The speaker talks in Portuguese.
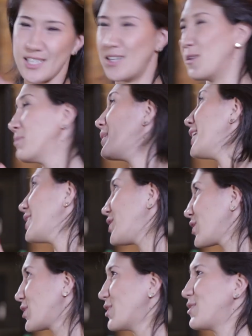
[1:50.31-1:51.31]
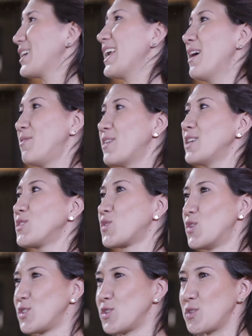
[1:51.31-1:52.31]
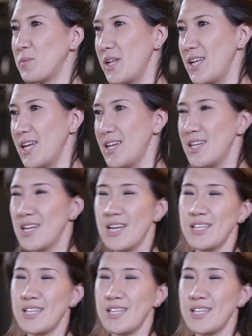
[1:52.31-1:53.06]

ao médico, vai lá, faz o curso de sommelier.